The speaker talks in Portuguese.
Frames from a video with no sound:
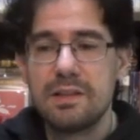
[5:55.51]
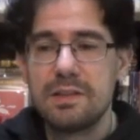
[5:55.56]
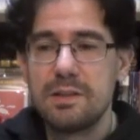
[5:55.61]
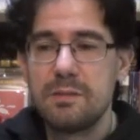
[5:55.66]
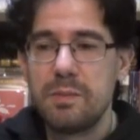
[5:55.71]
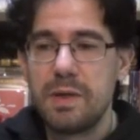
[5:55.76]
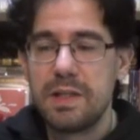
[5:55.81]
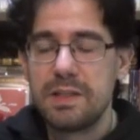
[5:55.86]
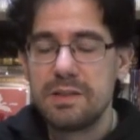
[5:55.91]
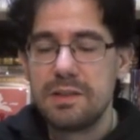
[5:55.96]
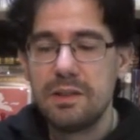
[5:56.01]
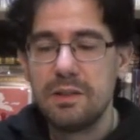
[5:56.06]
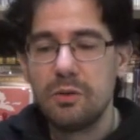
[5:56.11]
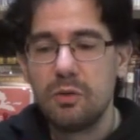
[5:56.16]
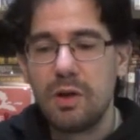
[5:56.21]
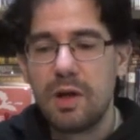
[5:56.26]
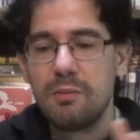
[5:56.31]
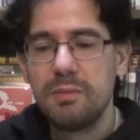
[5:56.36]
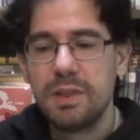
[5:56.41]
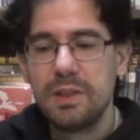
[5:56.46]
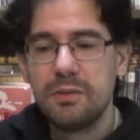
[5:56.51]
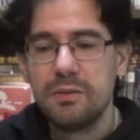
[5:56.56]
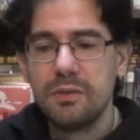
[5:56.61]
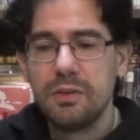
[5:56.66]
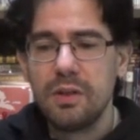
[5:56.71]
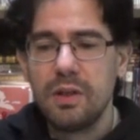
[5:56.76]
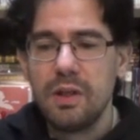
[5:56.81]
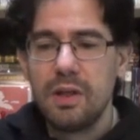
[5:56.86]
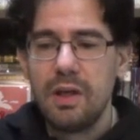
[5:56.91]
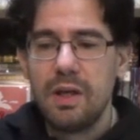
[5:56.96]
esse mestre e no caminho
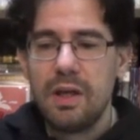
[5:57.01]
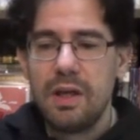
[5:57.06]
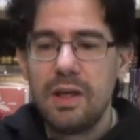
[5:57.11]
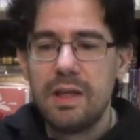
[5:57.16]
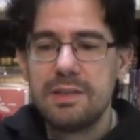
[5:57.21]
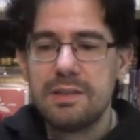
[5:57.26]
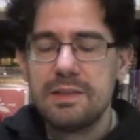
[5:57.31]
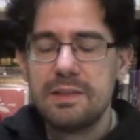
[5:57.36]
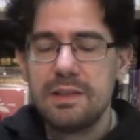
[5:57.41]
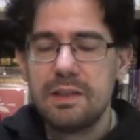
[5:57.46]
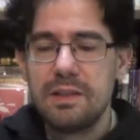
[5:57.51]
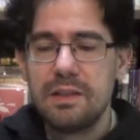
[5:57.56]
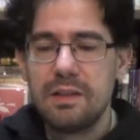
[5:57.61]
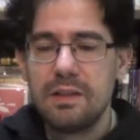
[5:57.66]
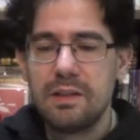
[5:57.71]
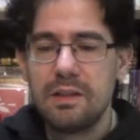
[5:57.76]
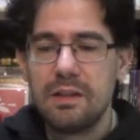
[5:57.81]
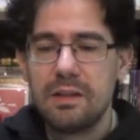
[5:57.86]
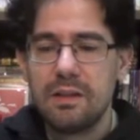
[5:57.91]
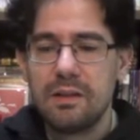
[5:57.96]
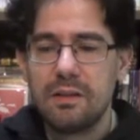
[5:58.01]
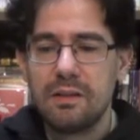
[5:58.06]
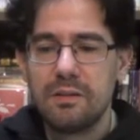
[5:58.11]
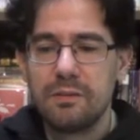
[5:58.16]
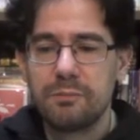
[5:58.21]
esse,